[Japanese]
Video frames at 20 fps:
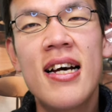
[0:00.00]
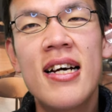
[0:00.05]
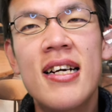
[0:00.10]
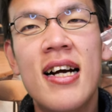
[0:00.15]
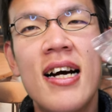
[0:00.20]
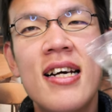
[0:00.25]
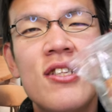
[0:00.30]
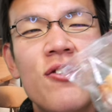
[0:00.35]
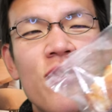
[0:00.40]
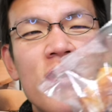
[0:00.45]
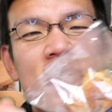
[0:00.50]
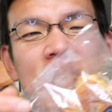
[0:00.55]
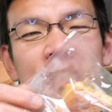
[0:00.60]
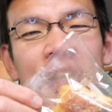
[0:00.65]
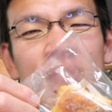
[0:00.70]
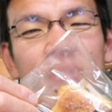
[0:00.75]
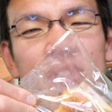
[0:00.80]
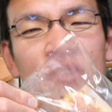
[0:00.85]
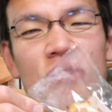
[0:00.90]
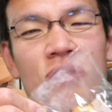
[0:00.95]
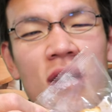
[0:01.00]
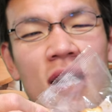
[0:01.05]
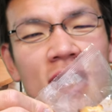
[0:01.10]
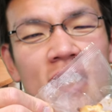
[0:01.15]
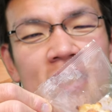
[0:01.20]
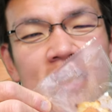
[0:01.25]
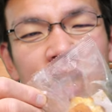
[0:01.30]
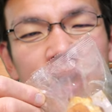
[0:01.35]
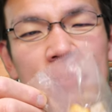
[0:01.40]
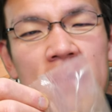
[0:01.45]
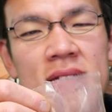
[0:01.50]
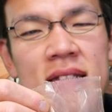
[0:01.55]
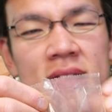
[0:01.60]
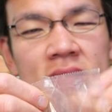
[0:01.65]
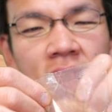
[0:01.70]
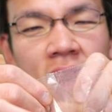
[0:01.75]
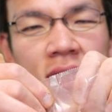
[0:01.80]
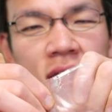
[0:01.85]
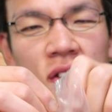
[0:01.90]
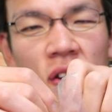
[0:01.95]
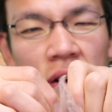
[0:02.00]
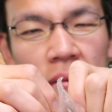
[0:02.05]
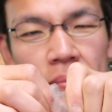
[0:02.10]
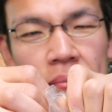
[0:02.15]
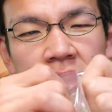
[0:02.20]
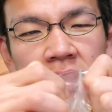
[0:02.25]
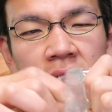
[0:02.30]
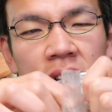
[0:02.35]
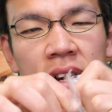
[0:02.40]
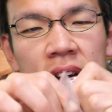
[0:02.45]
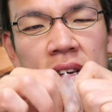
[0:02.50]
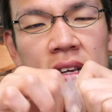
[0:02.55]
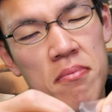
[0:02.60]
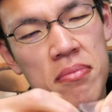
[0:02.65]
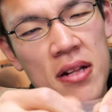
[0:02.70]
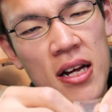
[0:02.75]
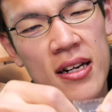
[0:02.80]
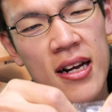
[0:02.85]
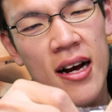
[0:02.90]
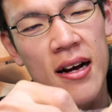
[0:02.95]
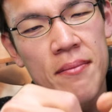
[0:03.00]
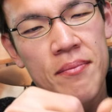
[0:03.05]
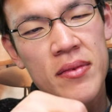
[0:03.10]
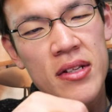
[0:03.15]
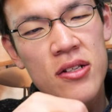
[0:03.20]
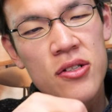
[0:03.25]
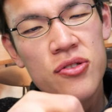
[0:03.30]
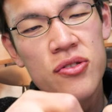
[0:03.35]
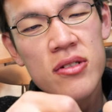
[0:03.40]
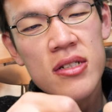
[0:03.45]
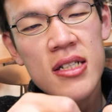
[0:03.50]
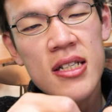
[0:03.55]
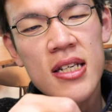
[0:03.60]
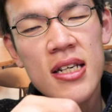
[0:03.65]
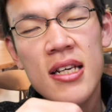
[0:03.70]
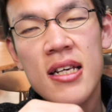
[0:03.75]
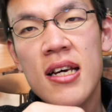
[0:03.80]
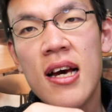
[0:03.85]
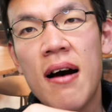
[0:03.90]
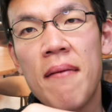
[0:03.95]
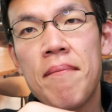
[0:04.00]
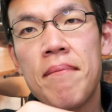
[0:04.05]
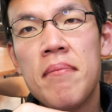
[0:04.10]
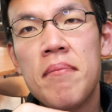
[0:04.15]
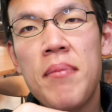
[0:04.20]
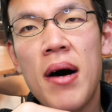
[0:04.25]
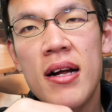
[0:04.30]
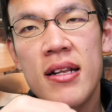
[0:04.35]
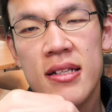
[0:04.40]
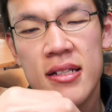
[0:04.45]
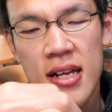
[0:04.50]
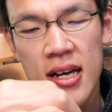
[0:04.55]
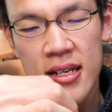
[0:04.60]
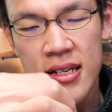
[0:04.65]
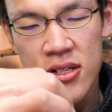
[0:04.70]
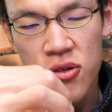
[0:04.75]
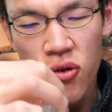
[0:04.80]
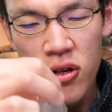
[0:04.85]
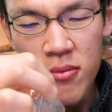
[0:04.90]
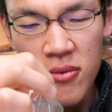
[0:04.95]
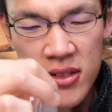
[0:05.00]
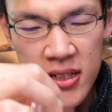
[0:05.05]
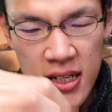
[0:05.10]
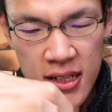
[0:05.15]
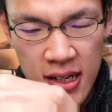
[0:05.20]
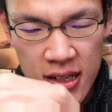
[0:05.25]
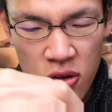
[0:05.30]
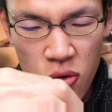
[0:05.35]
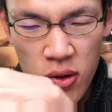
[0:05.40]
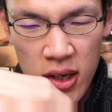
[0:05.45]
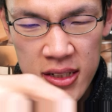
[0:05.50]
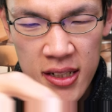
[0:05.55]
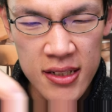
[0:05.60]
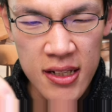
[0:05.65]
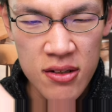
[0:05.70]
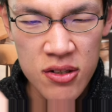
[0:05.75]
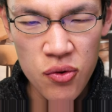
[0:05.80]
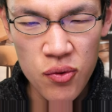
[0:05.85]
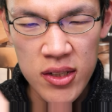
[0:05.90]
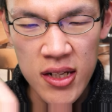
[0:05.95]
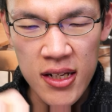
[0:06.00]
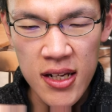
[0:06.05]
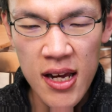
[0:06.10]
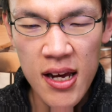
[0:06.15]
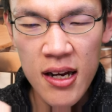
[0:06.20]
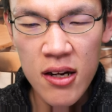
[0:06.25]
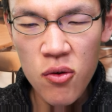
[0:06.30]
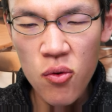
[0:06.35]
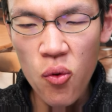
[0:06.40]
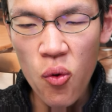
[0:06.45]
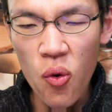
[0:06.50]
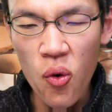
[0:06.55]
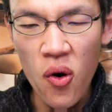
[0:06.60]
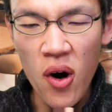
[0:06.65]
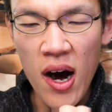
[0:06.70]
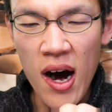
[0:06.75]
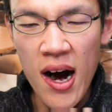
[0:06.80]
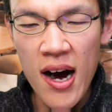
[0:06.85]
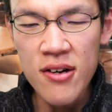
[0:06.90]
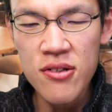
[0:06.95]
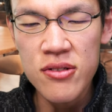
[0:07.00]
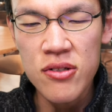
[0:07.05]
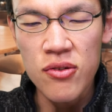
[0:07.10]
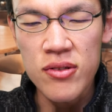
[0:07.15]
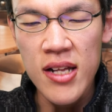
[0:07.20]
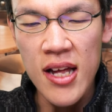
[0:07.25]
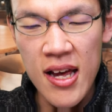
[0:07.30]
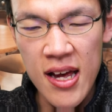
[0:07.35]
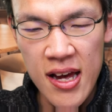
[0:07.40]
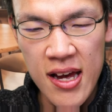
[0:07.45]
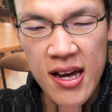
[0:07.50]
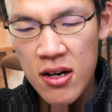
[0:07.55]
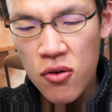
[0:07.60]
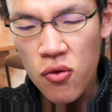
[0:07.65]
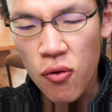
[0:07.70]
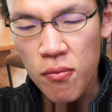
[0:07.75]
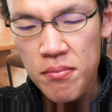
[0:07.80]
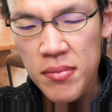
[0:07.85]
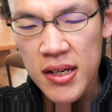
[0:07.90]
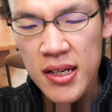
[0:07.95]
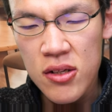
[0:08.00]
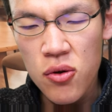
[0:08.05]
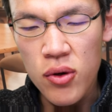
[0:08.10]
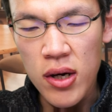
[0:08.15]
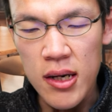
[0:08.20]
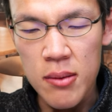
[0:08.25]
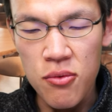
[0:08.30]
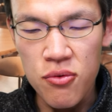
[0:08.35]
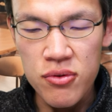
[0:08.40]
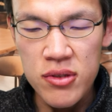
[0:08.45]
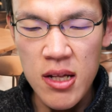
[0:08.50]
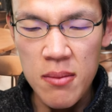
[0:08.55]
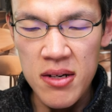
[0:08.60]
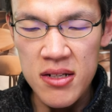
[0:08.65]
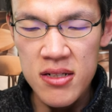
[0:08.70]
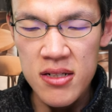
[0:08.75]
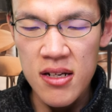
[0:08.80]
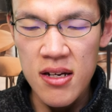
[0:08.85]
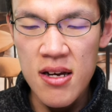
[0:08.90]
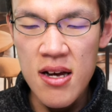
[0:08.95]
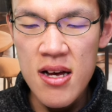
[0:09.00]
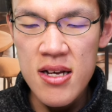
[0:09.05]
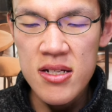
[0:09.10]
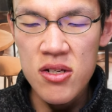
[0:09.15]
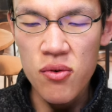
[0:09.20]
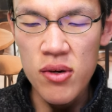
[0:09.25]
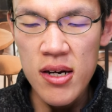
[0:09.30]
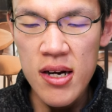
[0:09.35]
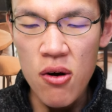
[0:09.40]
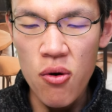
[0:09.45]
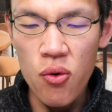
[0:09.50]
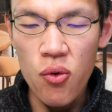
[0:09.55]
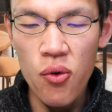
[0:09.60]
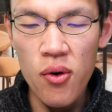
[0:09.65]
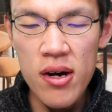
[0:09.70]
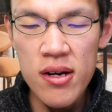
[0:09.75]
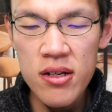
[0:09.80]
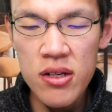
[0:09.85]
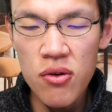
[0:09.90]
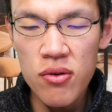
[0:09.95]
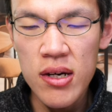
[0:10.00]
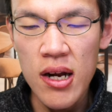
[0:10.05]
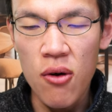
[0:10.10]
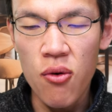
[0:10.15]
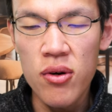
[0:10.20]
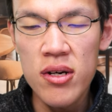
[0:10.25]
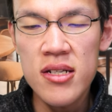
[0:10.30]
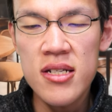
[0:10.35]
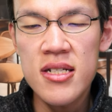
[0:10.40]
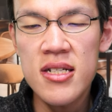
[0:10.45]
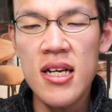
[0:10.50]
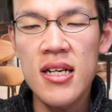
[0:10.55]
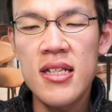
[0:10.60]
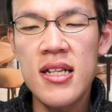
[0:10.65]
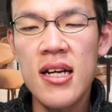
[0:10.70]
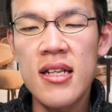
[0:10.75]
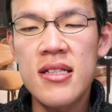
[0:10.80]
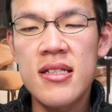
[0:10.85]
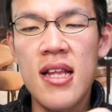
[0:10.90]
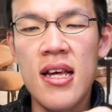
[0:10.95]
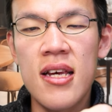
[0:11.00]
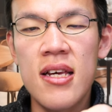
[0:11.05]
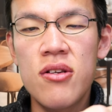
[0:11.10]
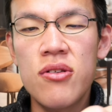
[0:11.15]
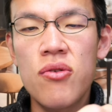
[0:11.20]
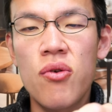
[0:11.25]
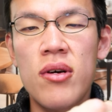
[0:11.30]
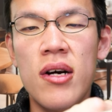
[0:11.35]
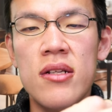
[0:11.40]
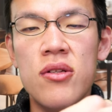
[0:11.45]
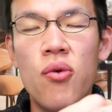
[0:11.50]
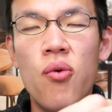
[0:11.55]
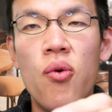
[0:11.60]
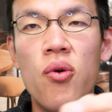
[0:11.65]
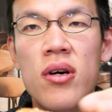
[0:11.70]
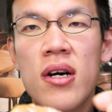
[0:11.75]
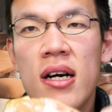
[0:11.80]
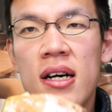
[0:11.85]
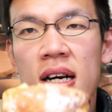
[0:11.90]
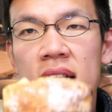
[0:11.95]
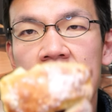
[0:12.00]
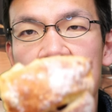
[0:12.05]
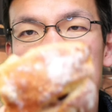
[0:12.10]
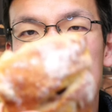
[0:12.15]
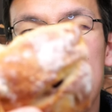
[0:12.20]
解凍に時間はちょっとかかっちゃいますけど、そしたら、クッキーやパンで食物繊維が強化されてる商品って結構あるので、コンビニとかでも売ってますし、それらを超えるような美味しさになっているのかどうかが気